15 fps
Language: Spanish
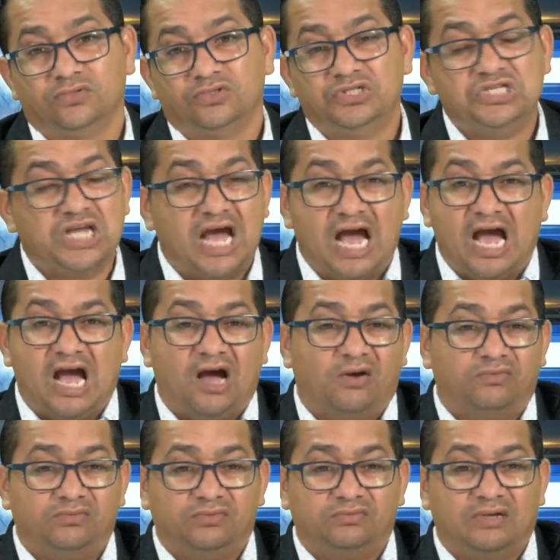Ya
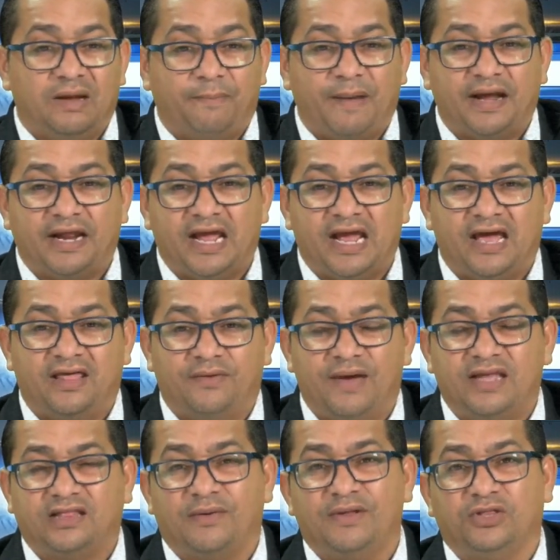una pareja de
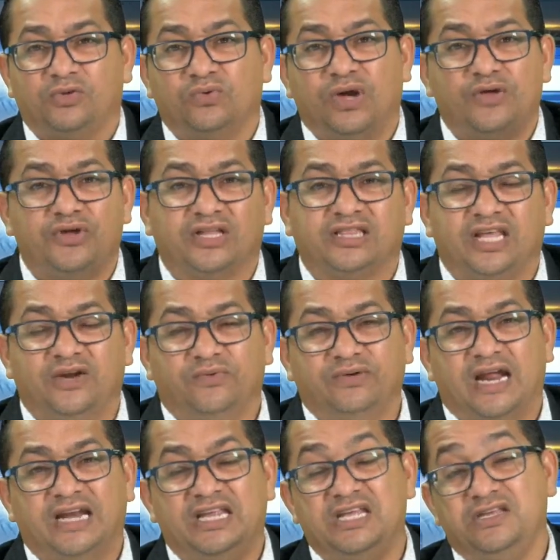20, 21 años ya tienen
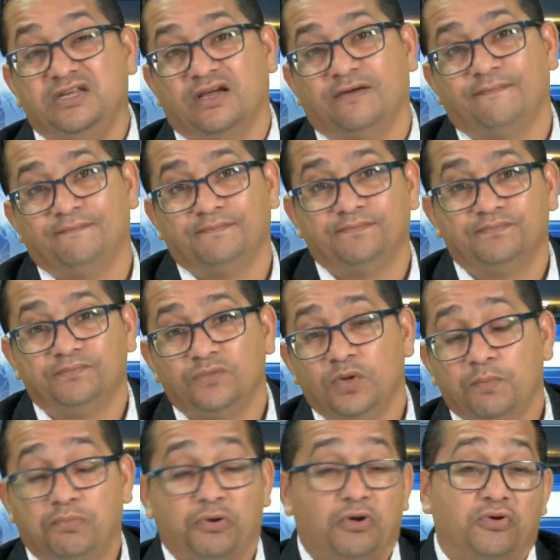una niña,
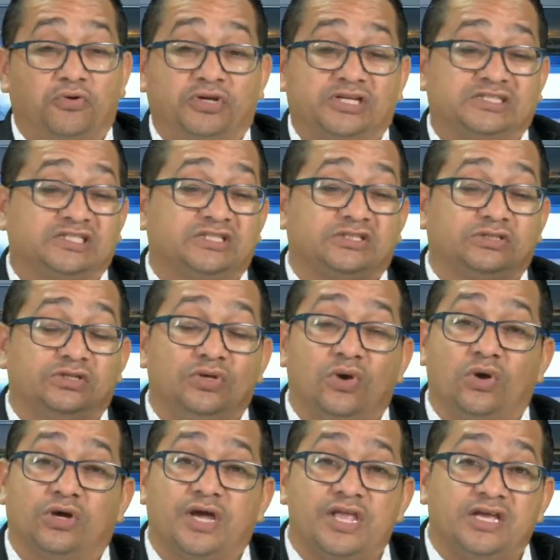pero no
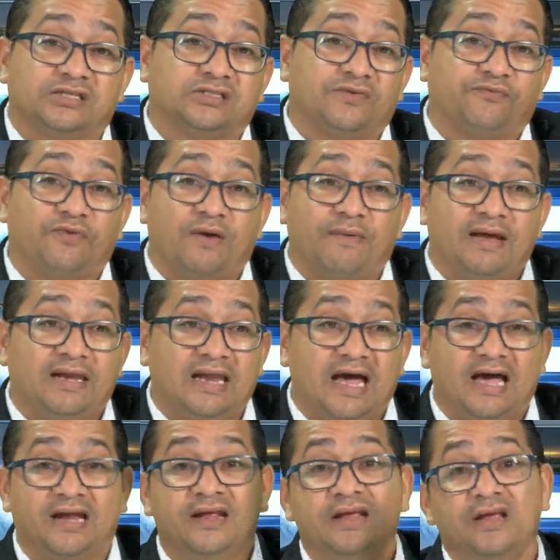resistió que ella se fue a
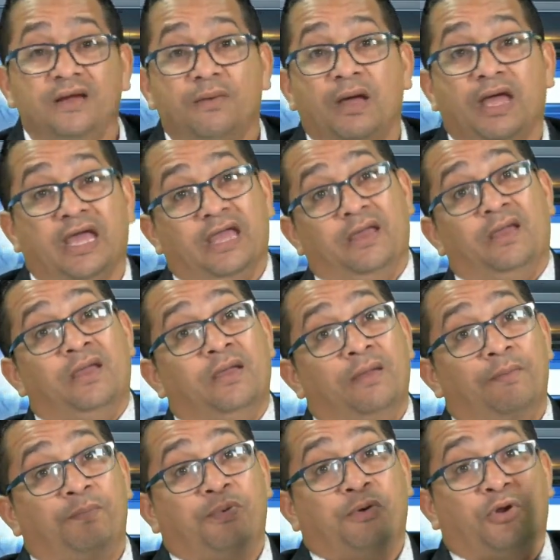bailar. Eh,
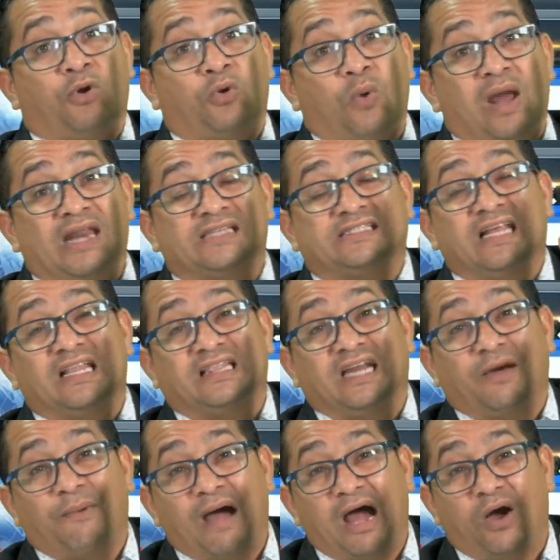pero ¿cuál es el
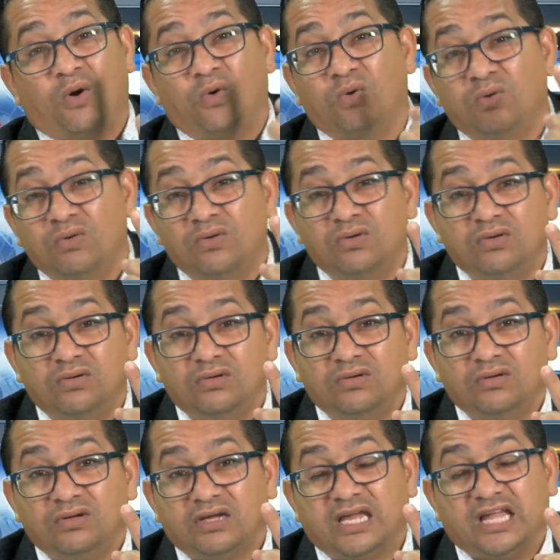trabajo
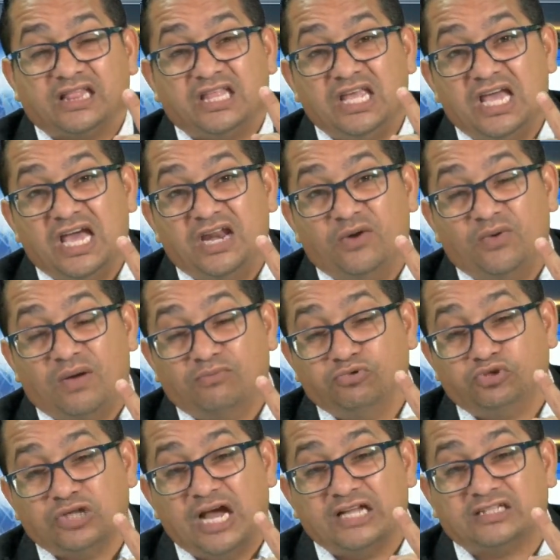que tiene una
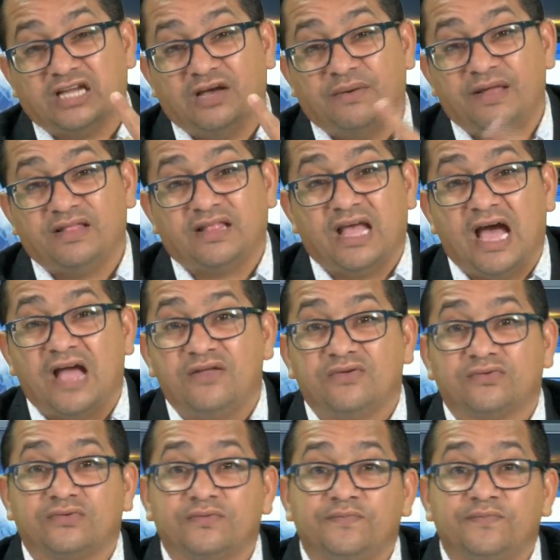muchacha de 20 años?